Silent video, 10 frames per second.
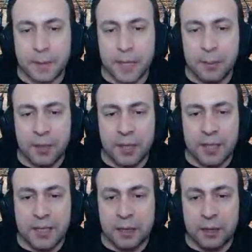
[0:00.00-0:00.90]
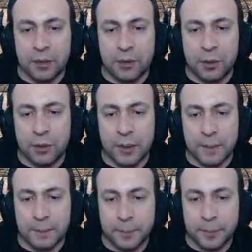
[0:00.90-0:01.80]
Gel buraya. Nereye saklanıyorsun orada?
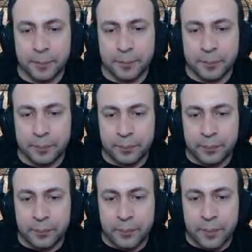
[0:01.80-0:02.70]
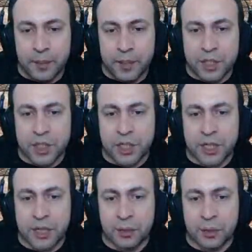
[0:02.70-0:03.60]
Şşş,
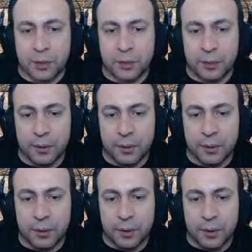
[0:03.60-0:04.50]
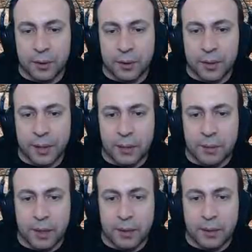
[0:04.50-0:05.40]
nereye gidiyorsun? Gel
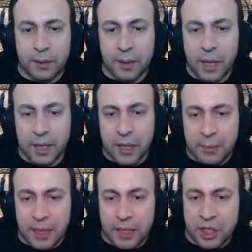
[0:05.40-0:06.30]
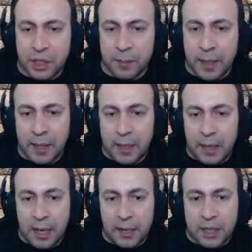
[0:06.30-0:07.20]
buraya. Arkamdan ateş etme.
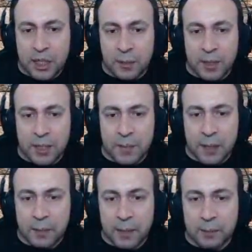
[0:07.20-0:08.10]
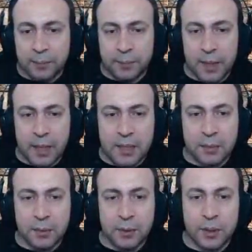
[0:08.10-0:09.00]
Anlaşabiliriz bak bak. Ağzım
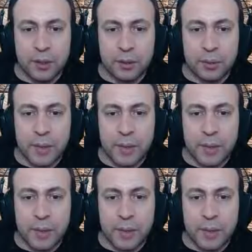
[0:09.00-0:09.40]
bunu kırdım.